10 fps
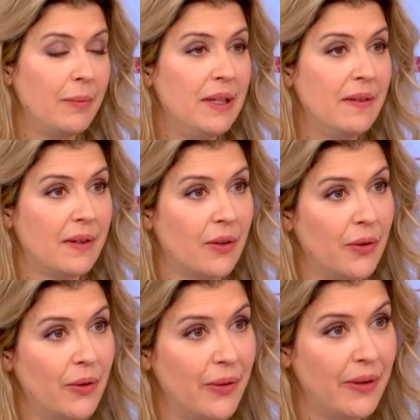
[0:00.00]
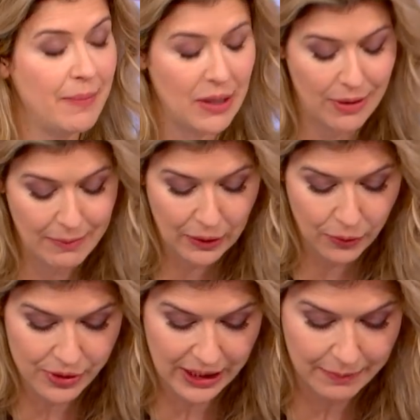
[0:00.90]
ministre euh, d'Emmanuel
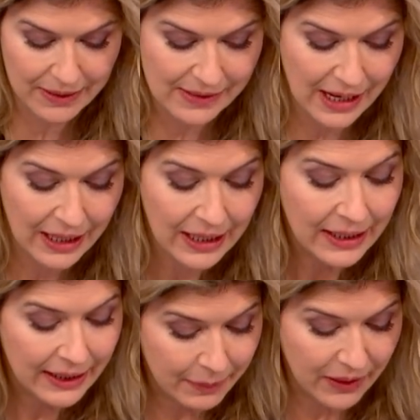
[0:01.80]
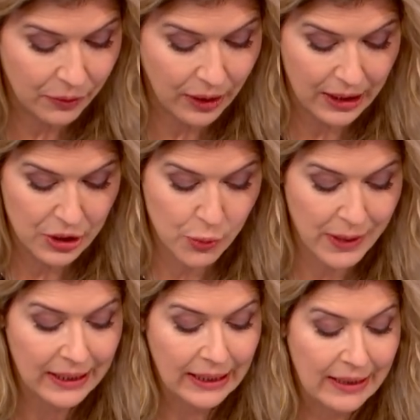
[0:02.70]
Macron, Jacques Mézard, et bien sûr Alain Juppé.
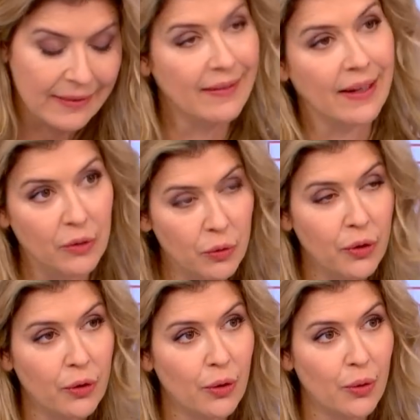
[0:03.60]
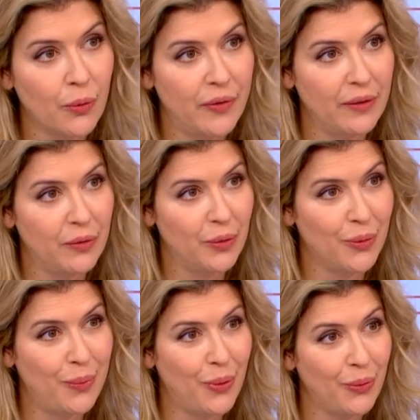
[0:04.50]
Ça serait étonnant que le Conseil
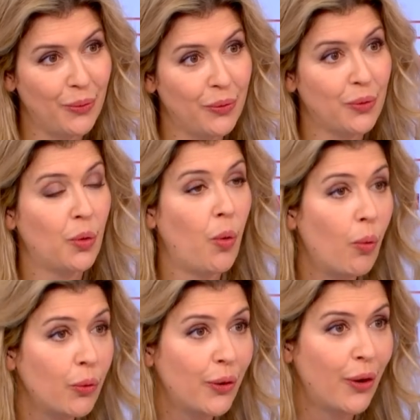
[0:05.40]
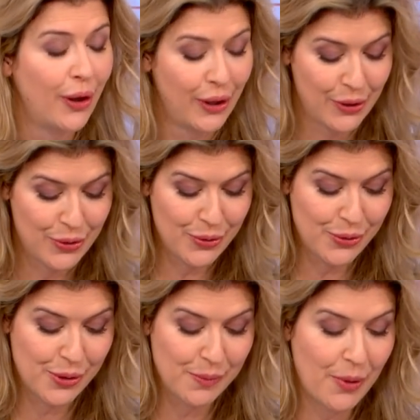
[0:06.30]
se prononce contre
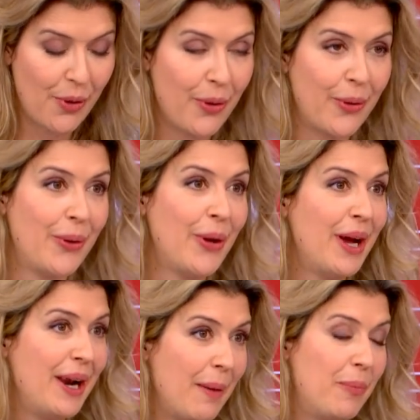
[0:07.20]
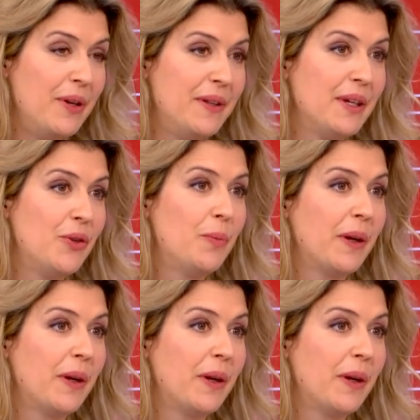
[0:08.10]
justement euh, la politique du